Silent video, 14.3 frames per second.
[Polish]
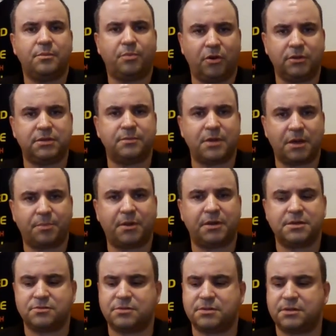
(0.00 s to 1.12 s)
po tym jak Pan
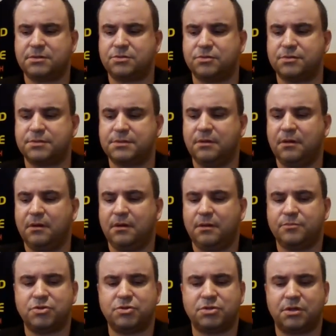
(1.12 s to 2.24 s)
Jezus Chrystus
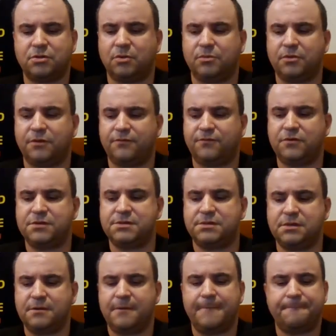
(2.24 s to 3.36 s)
przyszedł do mnie w
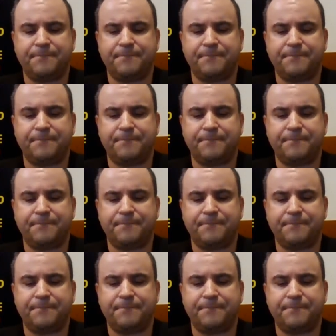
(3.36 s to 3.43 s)
wizji.